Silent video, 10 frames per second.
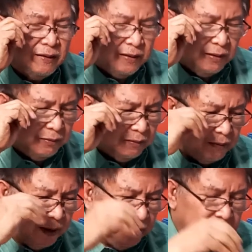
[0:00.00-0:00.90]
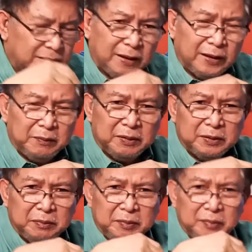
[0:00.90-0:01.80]
Now, kahit sa ano mas
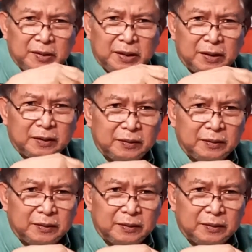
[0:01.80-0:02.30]
sa Biblia,